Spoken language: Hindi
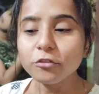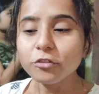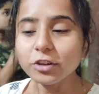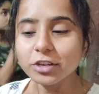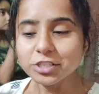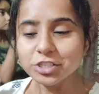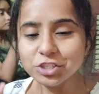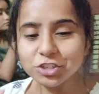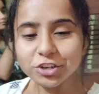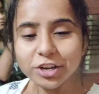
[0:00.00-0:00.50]

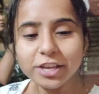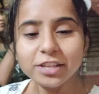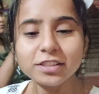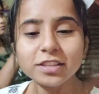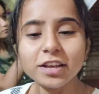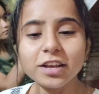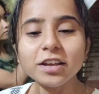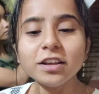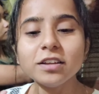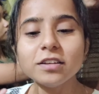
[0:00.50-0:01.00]
फर्स्ट ट्राई
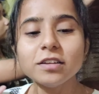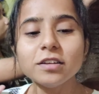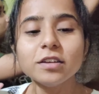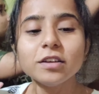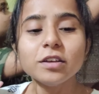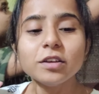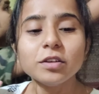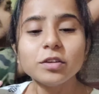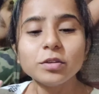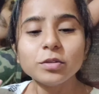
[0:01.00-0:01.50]
था
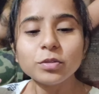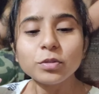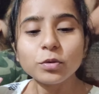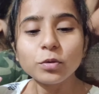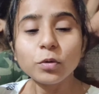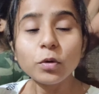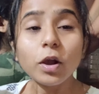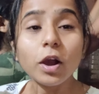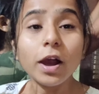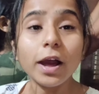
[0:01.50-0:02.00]

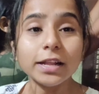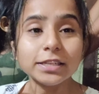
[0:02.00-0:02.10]
तो